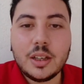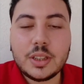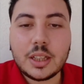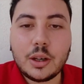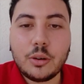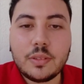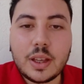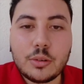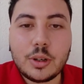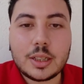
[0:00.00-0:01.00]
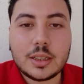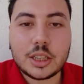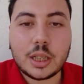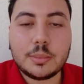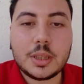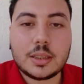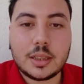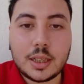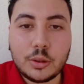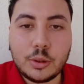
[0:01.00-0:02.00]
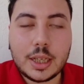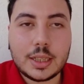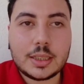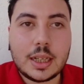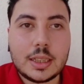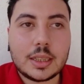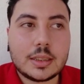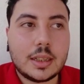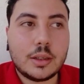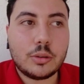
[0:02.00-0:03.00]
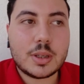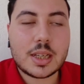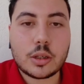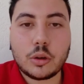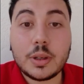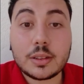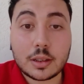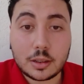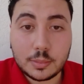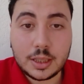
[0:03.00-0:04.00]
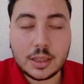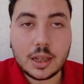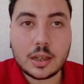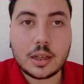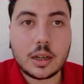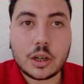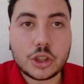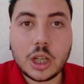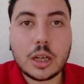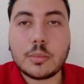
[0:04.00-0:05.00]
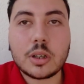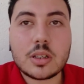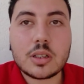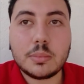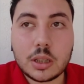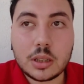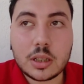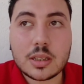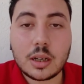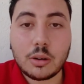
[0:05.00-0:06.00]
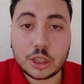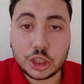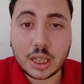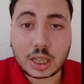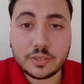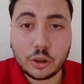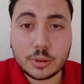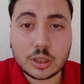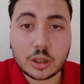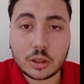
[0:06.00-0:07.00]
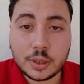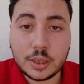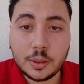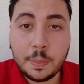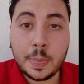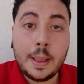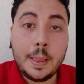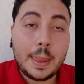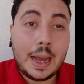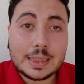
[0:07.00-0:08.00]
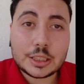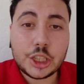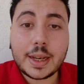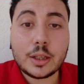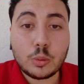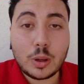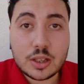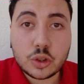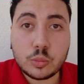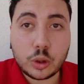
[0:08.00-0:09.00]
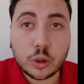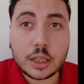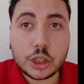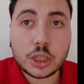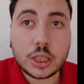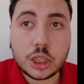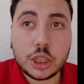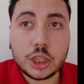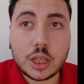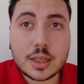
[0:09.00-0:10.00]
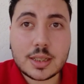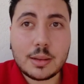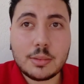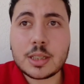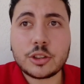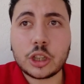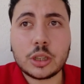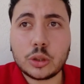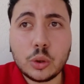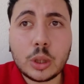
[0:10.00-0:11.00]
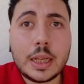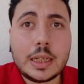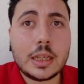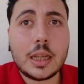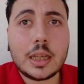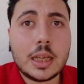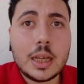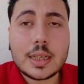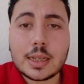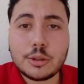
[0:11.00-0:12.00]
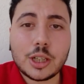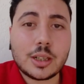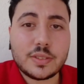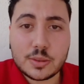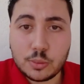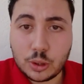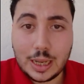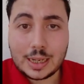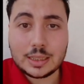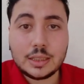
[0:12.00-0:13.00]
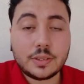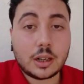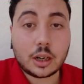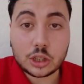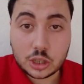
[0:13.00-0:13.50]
في تداول في انواع كتير يا شباب من التداول يعني انت عندك تداول مثلا عملات رقميه انا ارشح لك منصه باينانس لو هتشتغل في العملات الرقميه عندك شركات واسهم وكده تشتري سهم مثلا شركه جوجل سهم شركه فيسبوك الحاجات دي فانا